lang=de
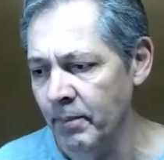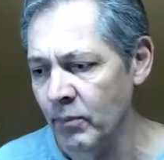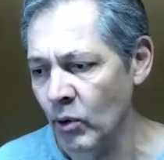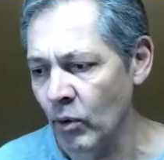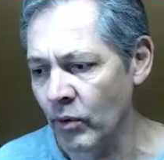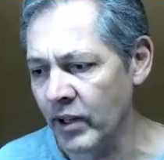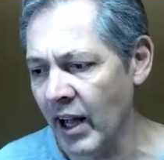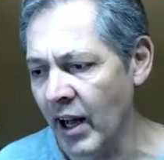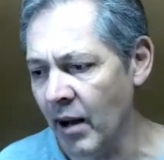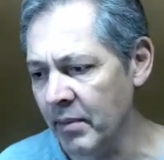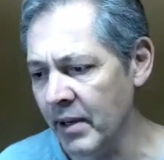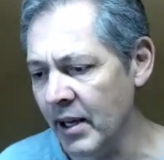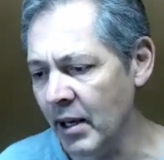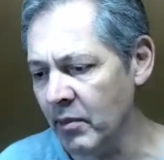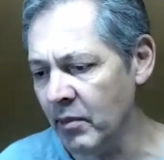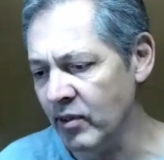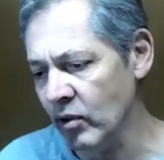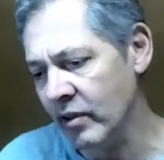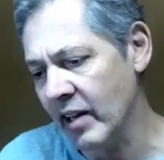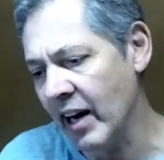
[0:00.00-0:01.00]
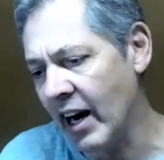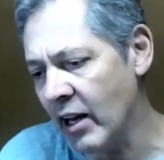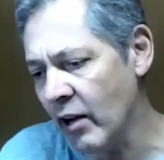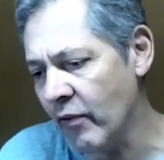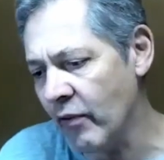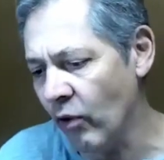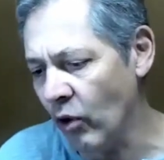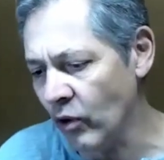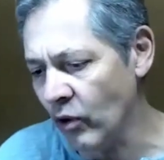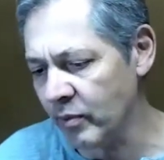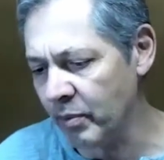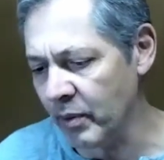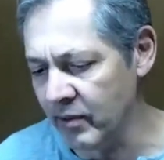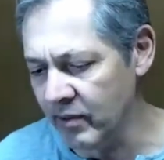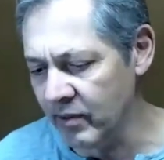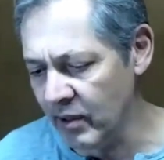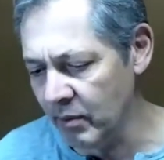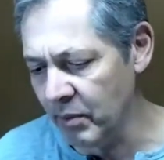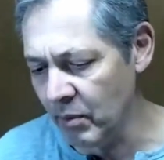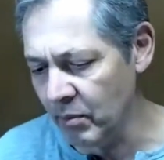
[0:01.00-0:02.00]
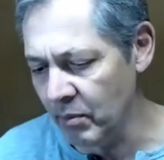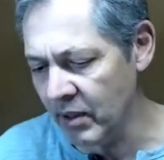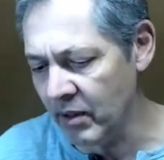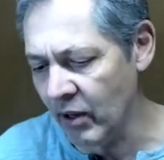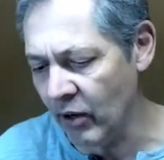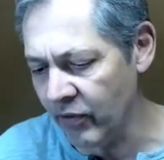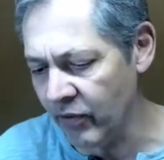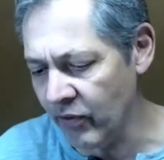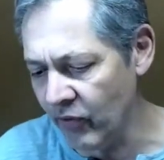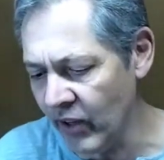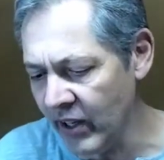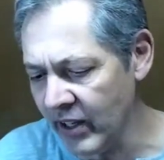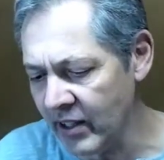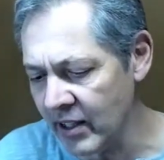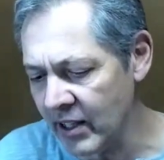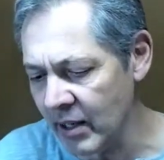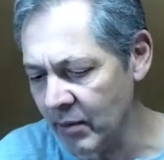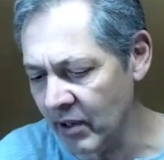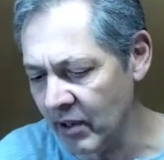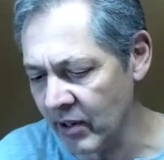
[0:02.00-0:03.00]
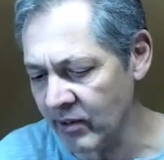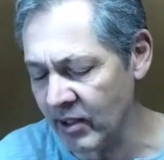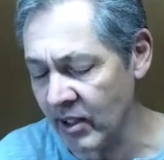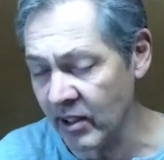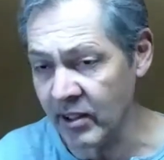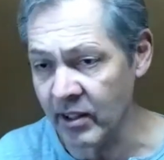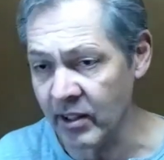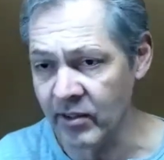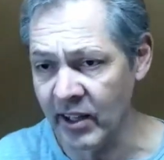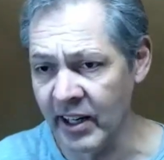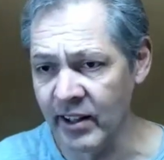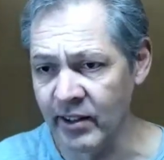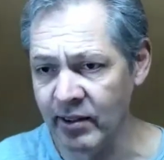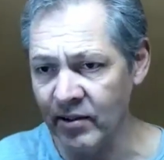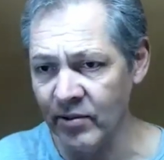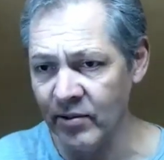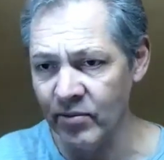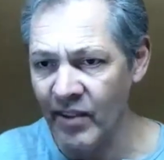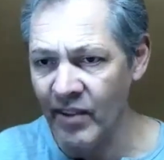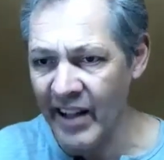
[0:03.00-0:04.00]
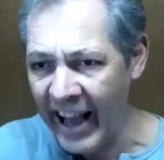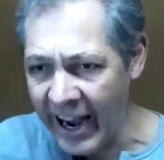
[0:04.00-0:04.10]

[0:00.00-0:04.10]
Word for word: Und er hat mir immer so drei Erfolgsprinzipien mit auf den Weg gegeben, hat gesagt, Andreas,